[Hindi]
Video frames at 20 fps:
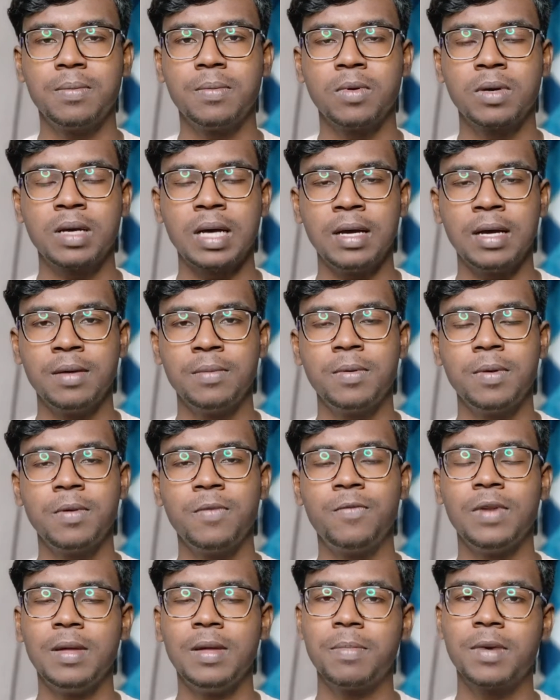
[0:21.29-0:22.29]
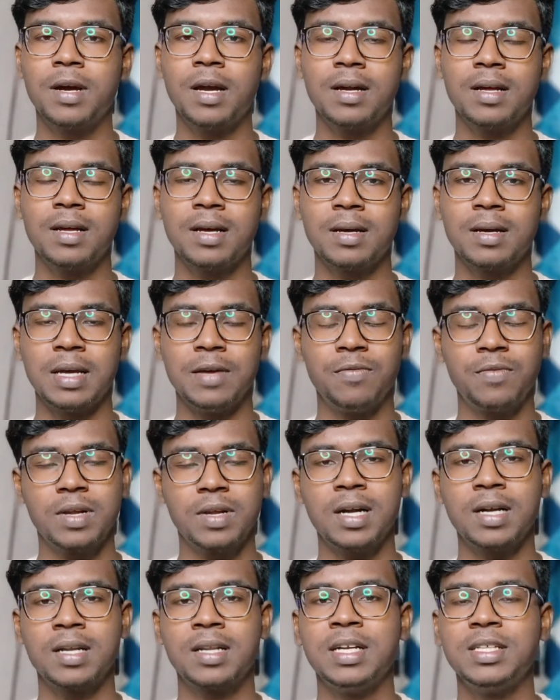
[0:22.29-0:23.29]
कहीं पर भी फ्लिपकार्ट का गिफ्ट कार्ड
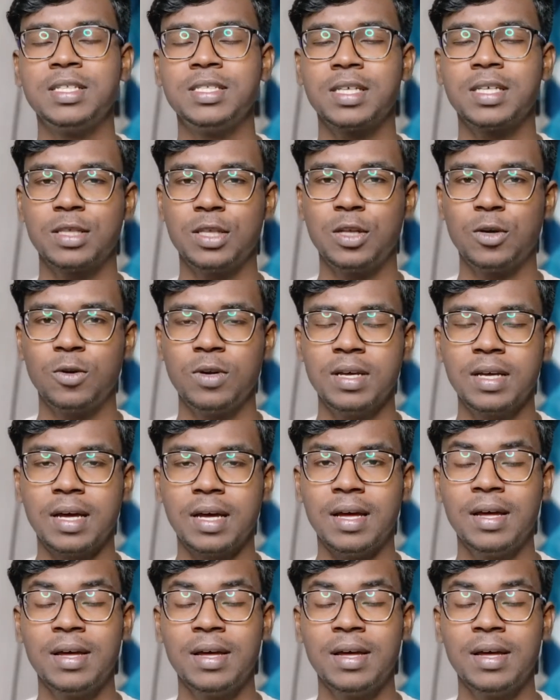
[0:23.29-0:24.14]
खरीद सकते हो ठीक है